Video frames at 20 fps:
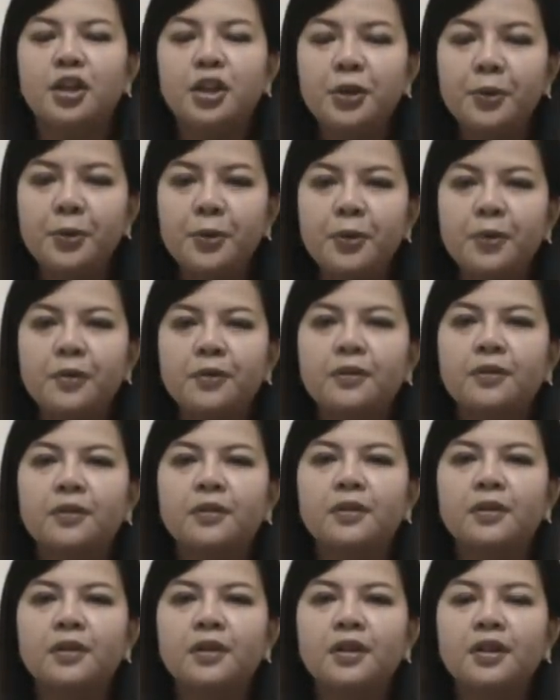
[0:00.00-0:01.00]
ทุกข์
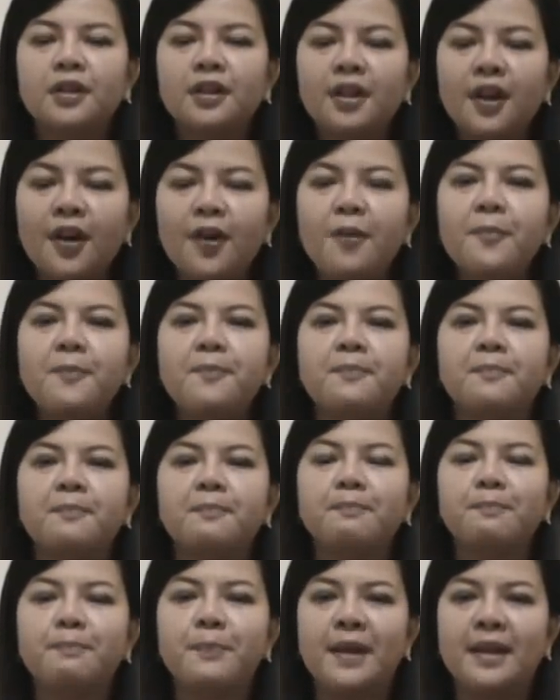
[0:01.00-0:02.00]
กลุ้ม
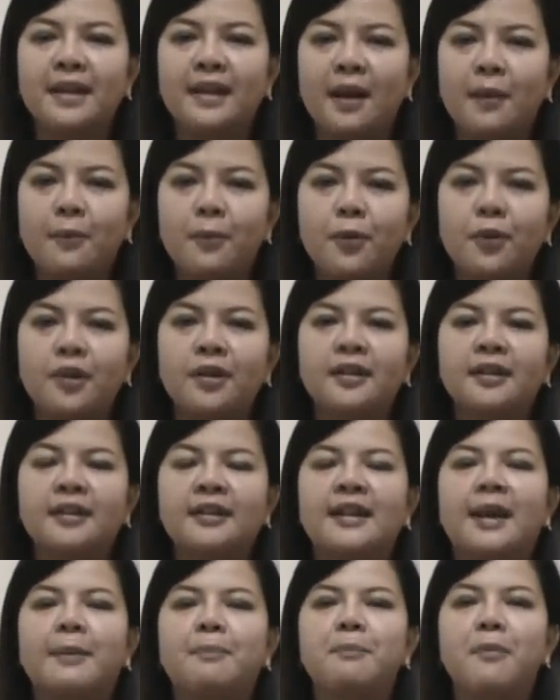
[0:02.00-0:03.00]
เป็นกังวล
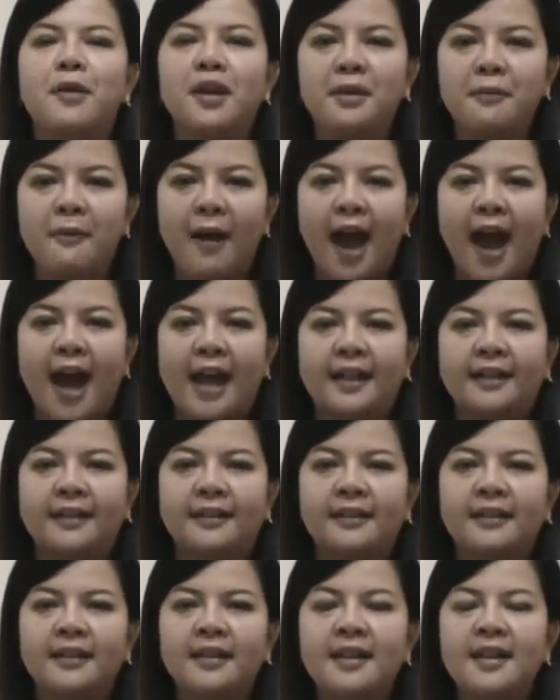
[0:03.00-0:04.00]
กับบริวาร
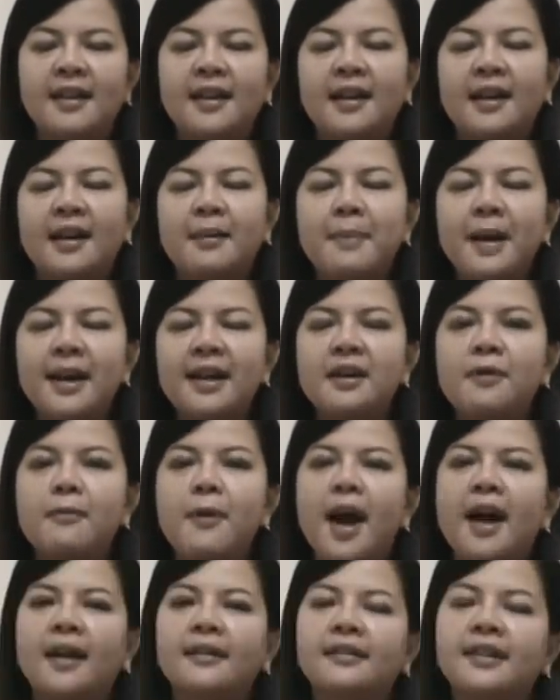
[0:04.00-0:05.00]
ระมัดระ
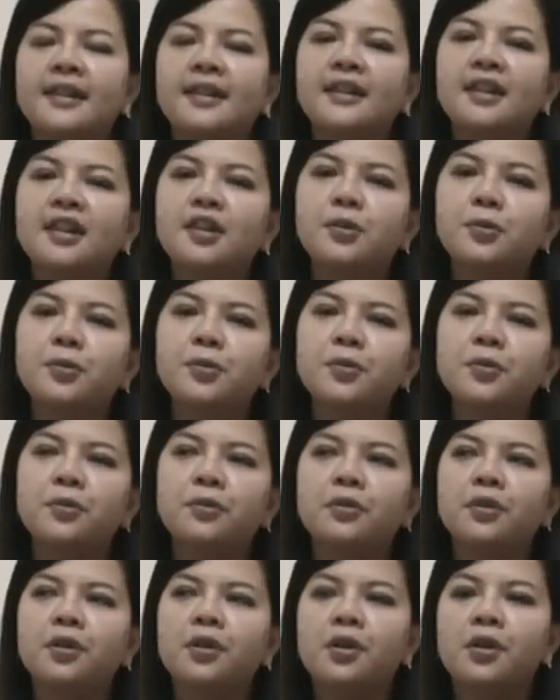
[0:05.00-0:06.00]
วังสิ่งที่ทุกข์
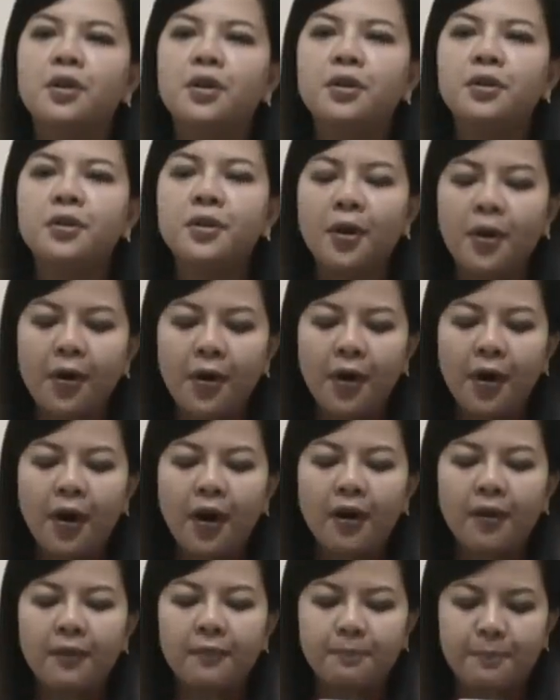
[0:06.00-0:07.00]
ท้อ
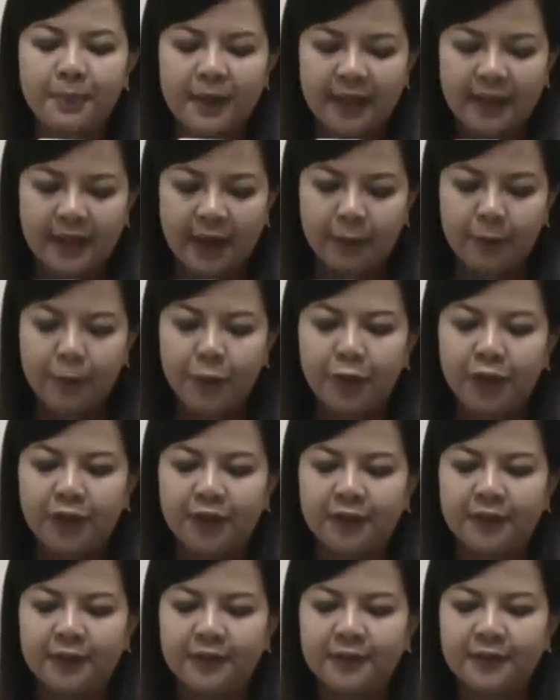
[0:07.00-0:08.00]
เป็นกังวล
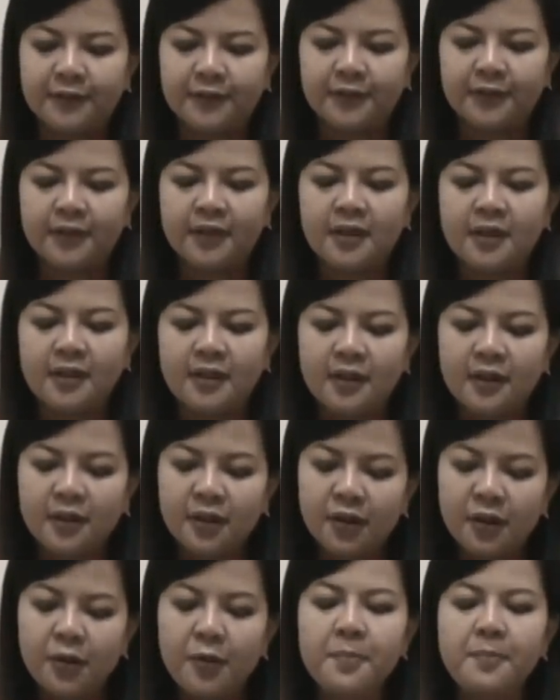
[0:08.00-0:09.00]

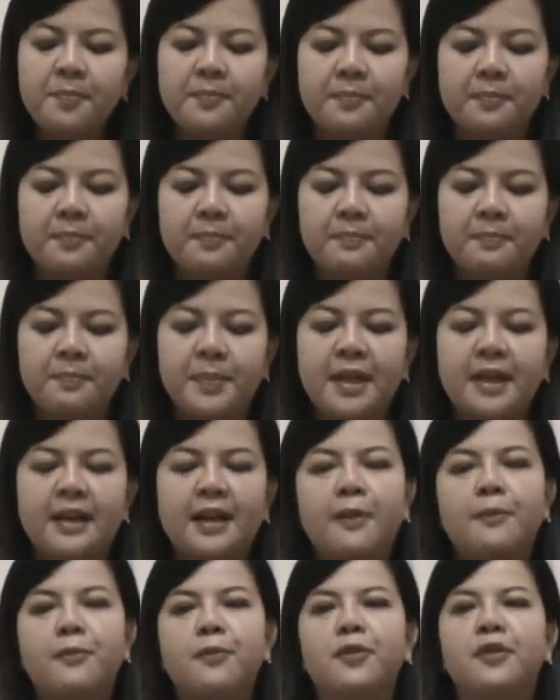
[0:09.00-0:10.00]
กลุ้มเป็น
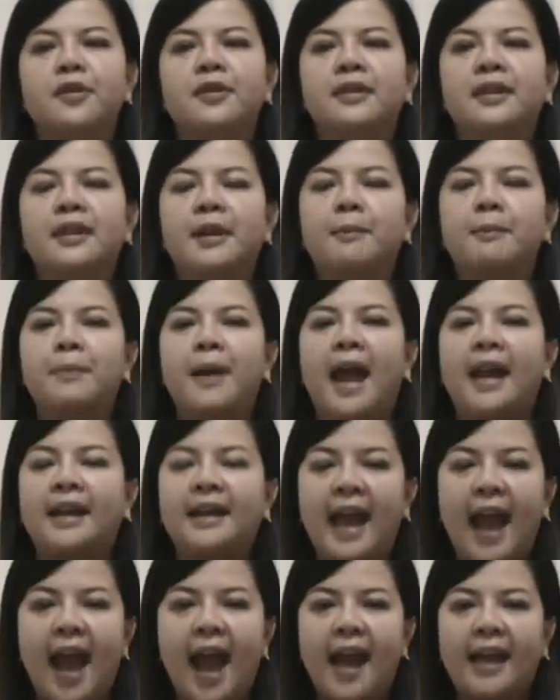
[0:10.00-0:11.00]
กังวลกับการ
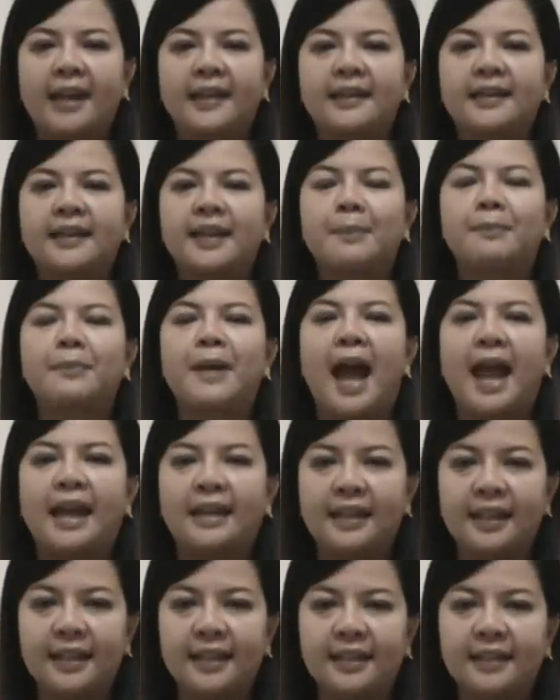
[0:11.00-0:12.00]
งานกับการ
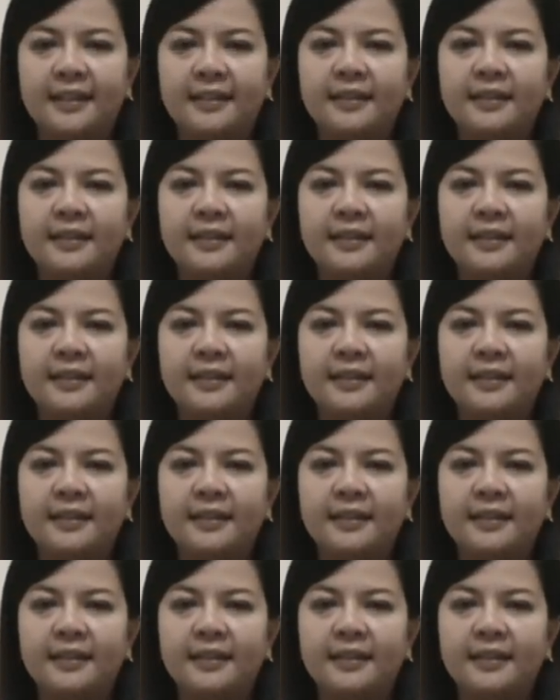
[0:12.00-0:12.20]
เงิน